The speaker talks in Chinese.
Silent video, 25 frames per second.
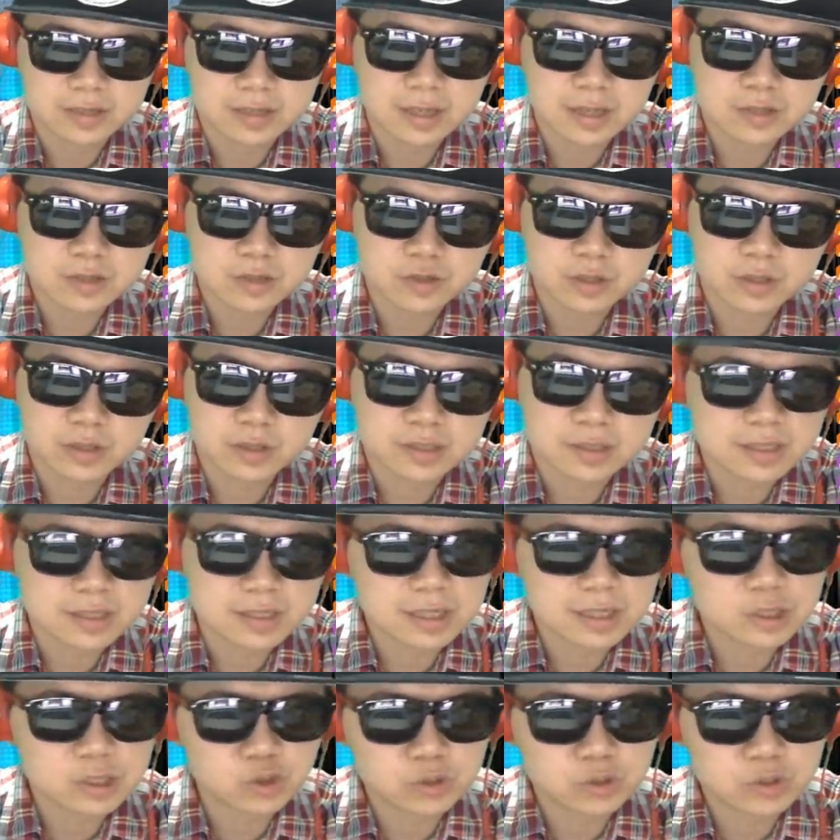大家觉得这
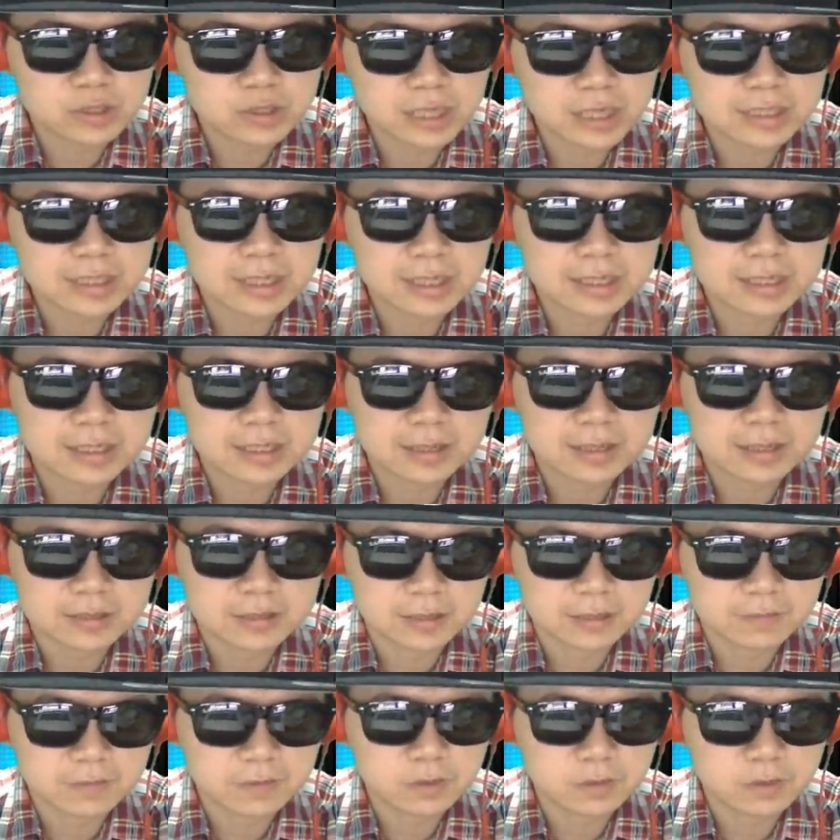一局张燕怡的
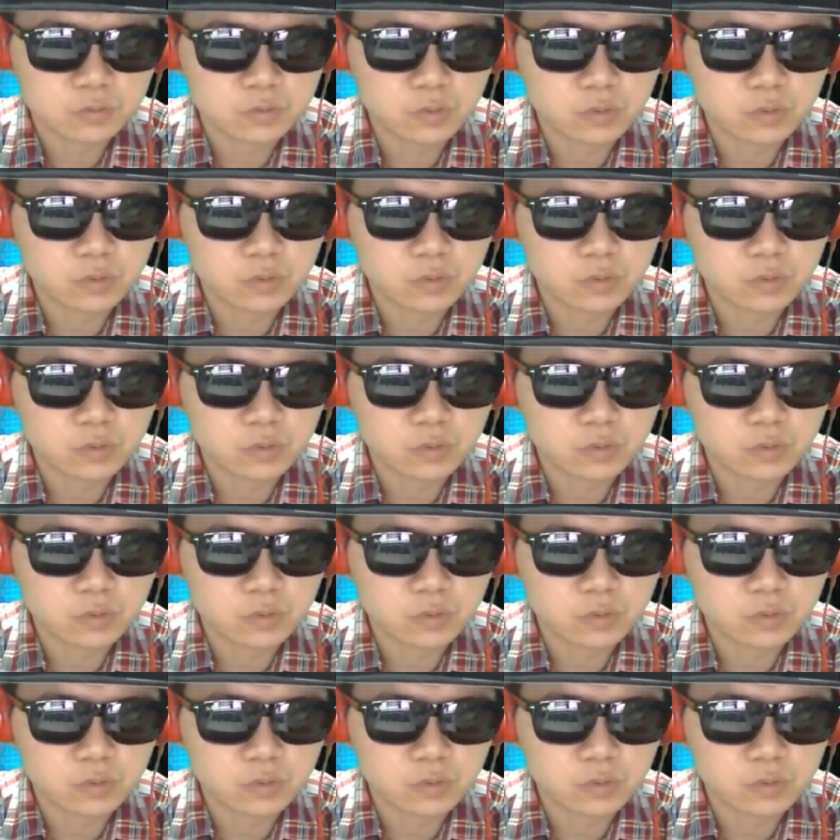得分